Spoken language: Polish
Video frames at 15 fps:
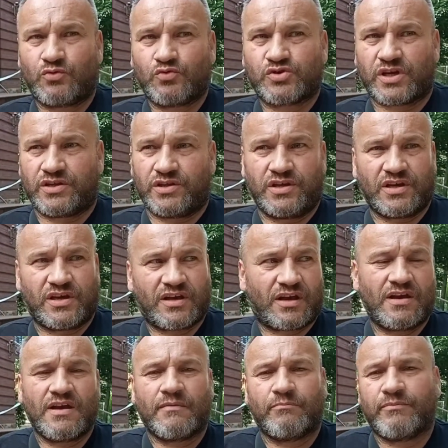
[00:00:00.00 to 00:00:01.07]
urzędnika.
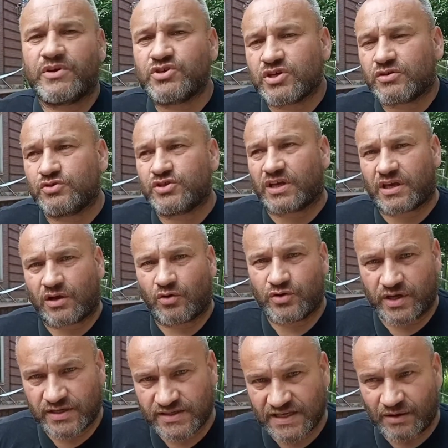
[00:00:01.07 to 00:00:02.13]
My czegoś takiego
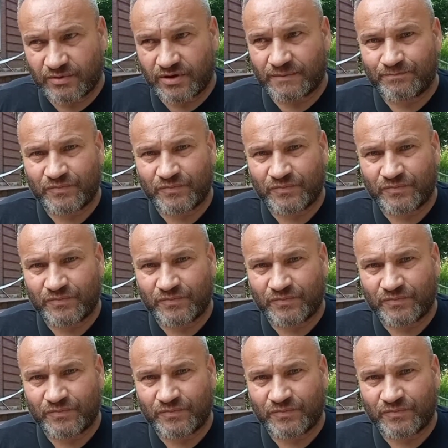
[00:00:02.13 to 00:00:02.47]
nie chcemy.